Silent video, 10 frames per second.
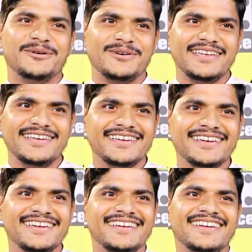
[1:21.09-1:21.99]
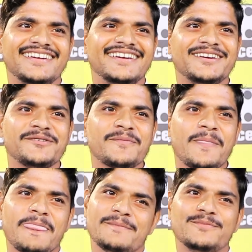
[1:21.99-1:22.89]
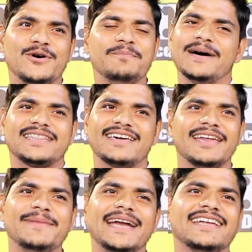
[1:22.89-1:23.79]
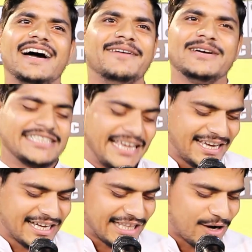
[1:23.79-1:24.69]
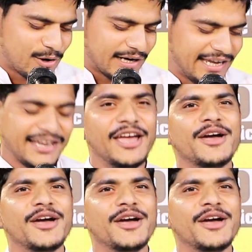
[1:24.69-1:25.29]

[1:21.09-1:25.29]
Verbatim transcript: हो गई मोहब्बत कर बैठा बस यही खता हो गई